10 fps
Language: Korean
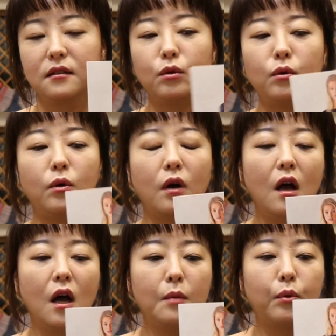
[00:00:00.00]
그리고
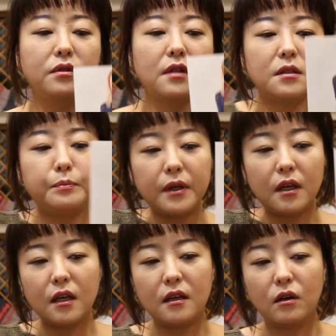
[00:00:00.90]

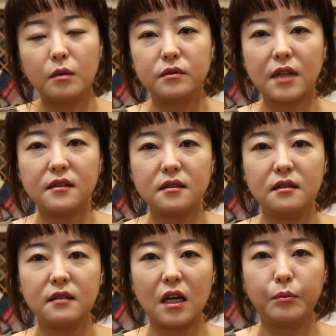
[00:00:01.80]
보시다시피 여러분
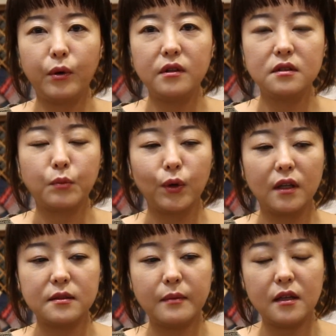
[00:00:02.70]
사진이 잘 보이는지
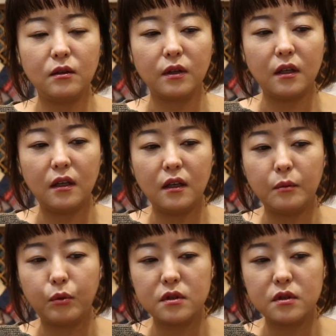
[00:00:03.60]
모르겠지만 여기